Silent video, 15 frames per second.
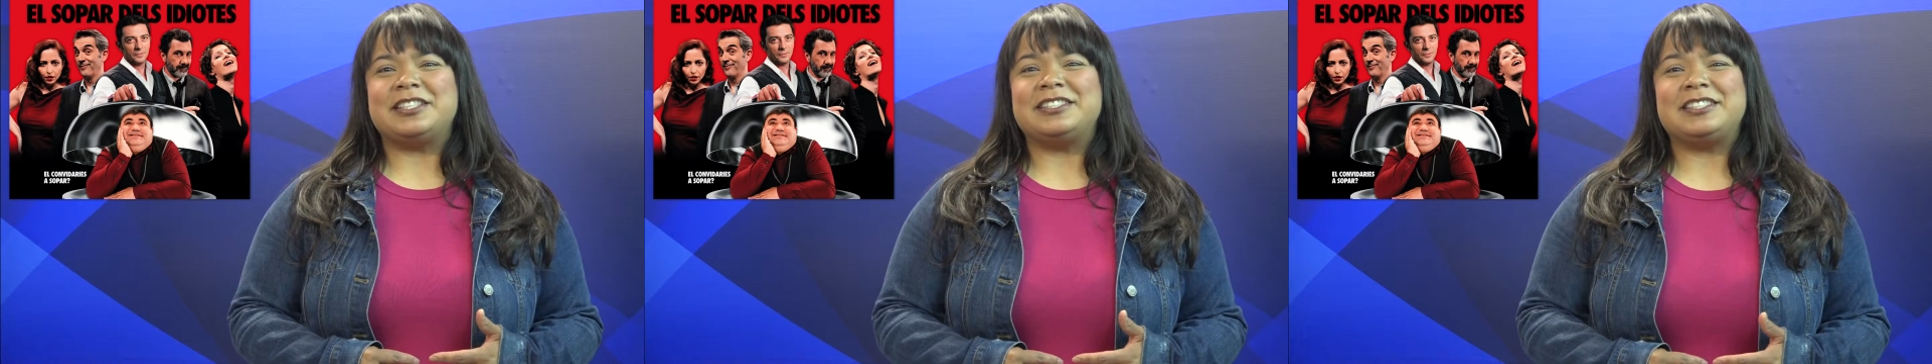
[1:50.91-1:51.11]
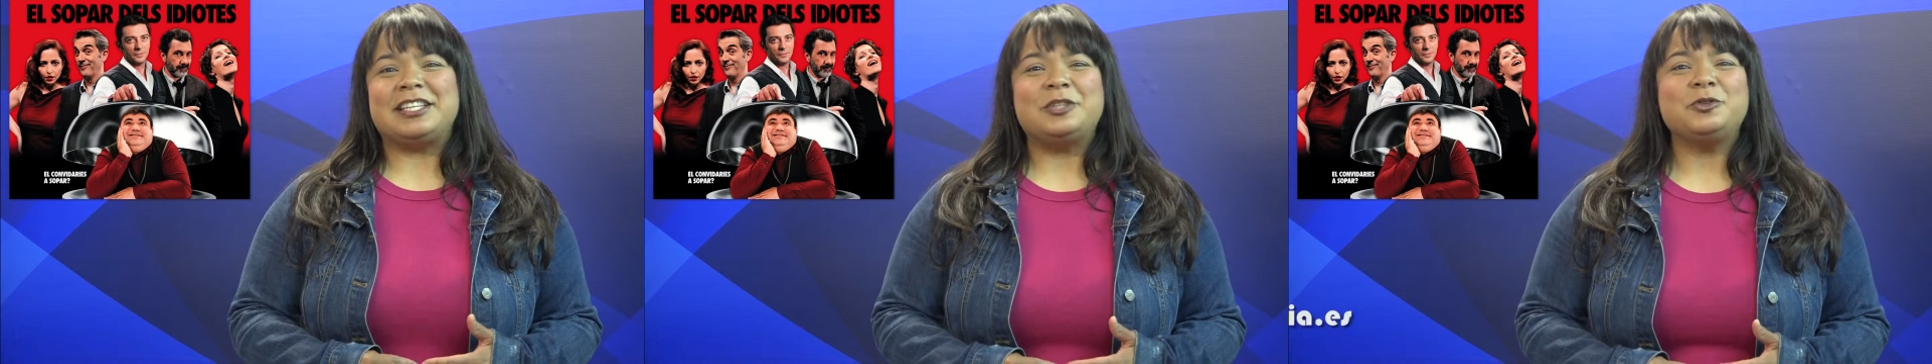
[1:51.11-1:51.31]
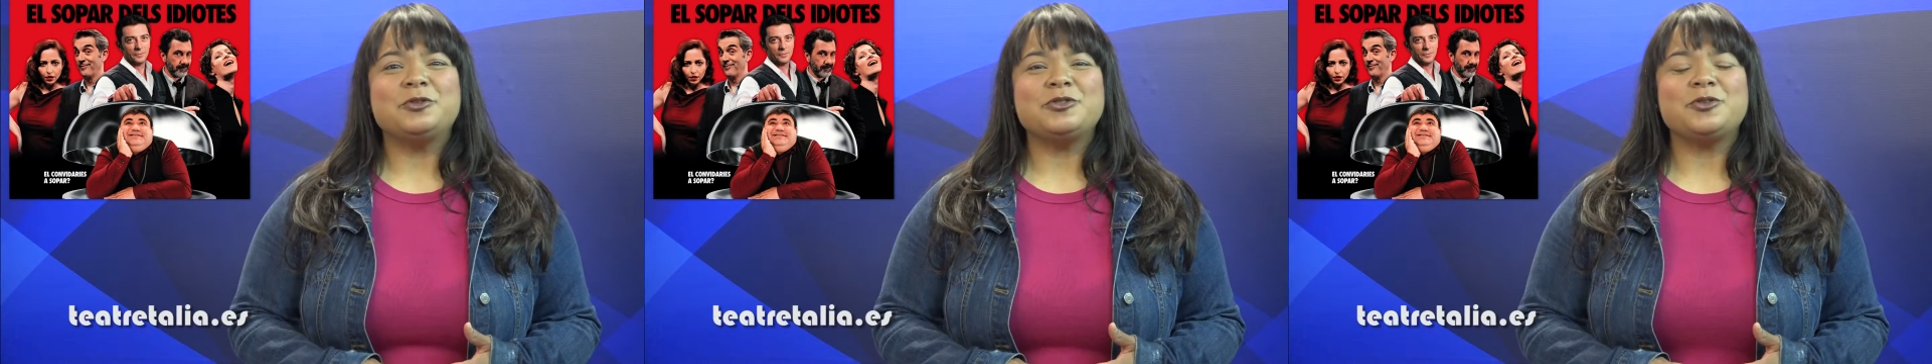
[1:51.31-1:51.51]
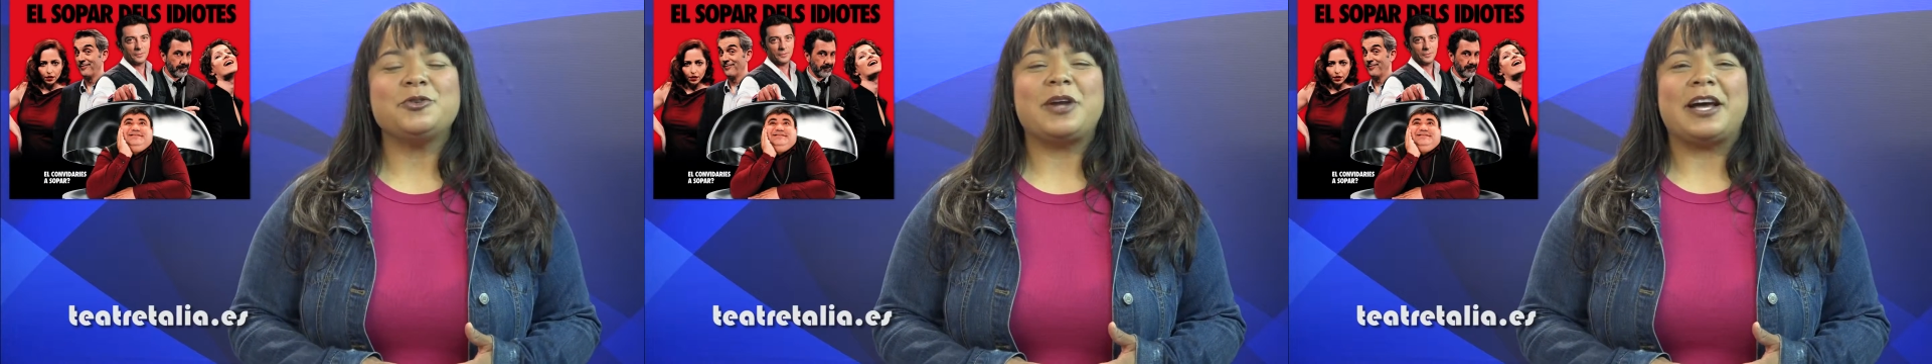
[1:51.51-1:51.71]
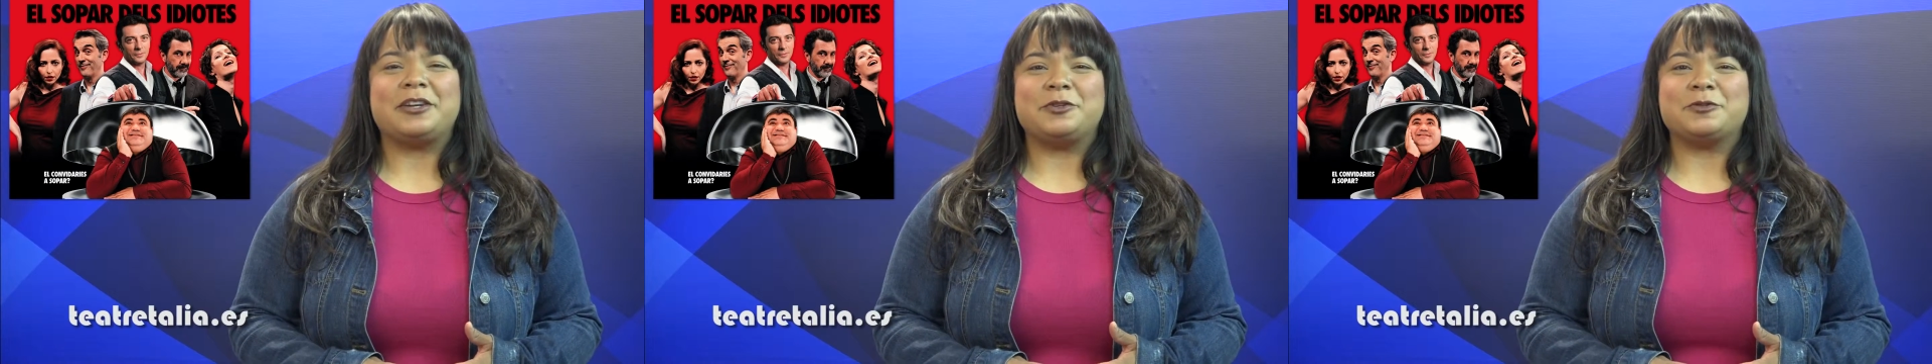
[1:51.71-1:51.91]
distintos
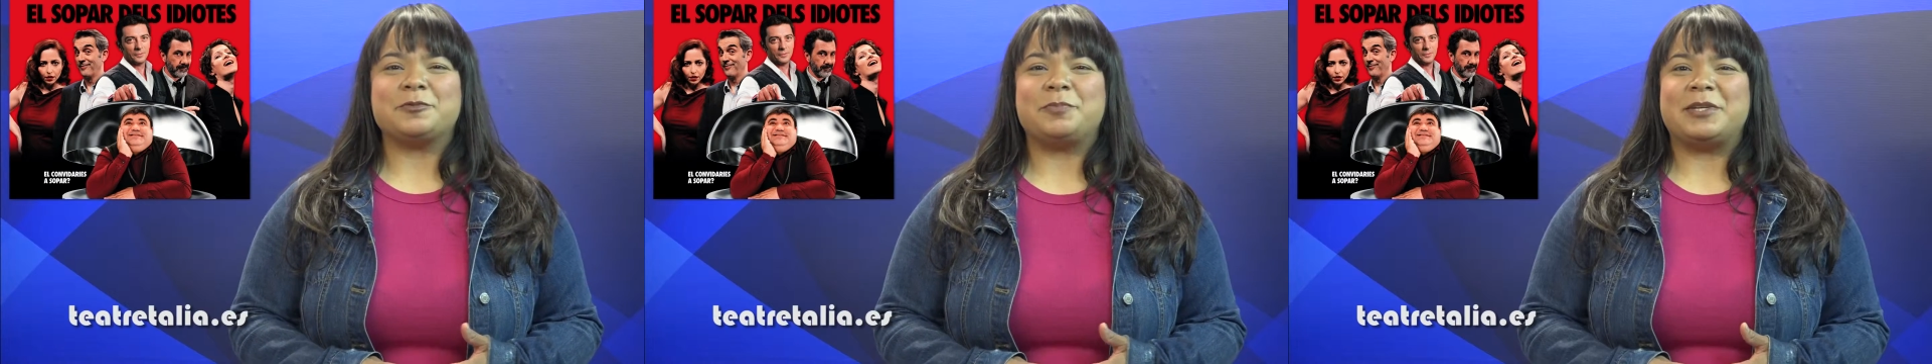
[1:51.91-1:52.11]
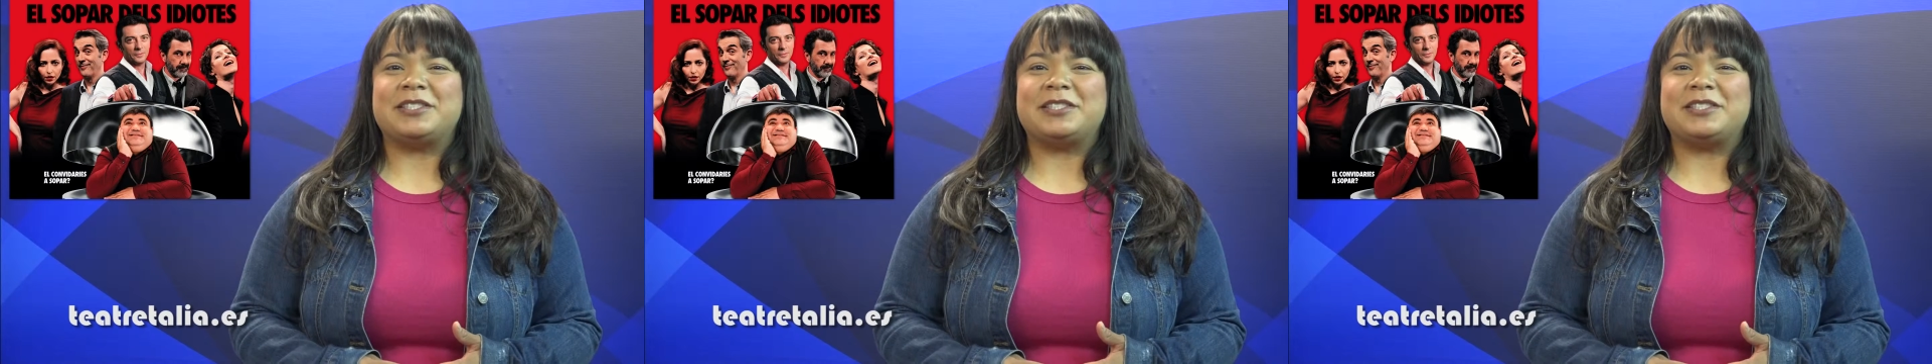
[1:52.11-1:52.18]
horarios